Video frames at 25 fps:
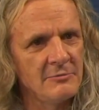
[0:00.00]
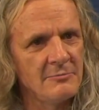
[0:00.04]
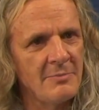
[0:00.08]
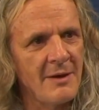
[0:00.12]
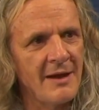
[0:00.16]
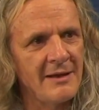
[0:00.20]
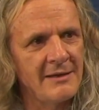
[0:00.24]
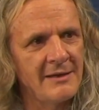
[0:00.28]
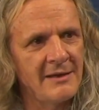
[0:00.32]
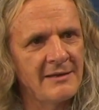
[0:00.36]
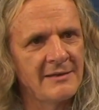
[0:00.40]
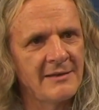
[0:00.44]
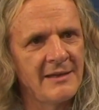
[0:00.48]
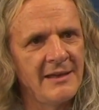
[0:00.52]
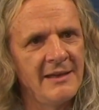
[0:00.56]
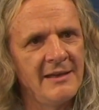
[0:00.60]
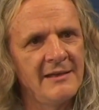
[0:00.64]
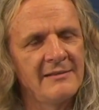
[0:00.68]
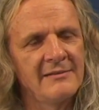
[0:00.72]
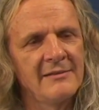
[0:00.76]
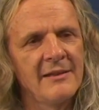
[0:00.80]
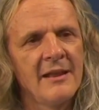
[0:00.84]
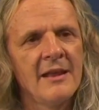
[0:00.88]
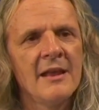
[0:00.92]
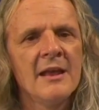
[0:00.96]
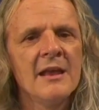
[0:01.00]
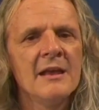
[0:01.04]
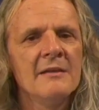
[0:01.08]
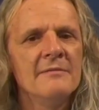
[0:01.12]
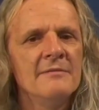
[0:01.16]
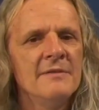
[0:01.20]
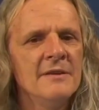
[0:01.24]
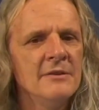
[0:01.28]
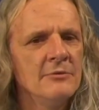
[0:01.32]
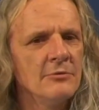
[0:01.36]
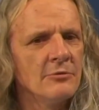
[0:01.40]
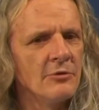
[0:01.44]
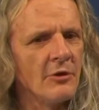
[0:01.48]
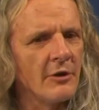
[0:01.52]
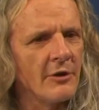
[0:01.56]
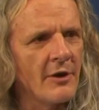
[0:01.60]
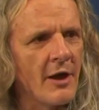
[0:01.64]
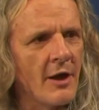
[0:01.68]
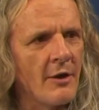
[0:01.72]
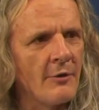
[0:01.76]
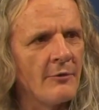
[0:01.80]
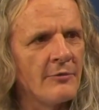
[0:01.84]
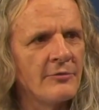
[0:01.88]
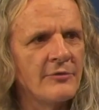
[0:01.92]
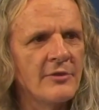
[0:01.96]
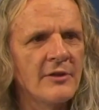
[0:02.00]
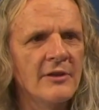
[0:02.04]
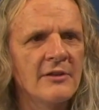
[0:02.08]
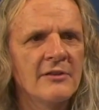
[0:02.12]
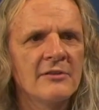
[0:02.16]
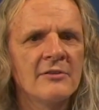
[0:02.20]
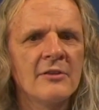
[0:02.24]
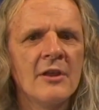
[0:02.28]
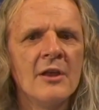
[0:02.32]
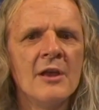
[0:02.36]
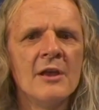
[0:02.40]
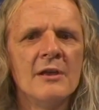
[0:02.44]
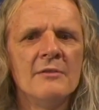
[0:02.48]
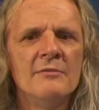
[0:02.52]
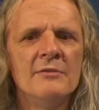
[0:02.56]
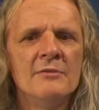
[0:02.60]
du bei dir trägst, wie du dort auftrittst,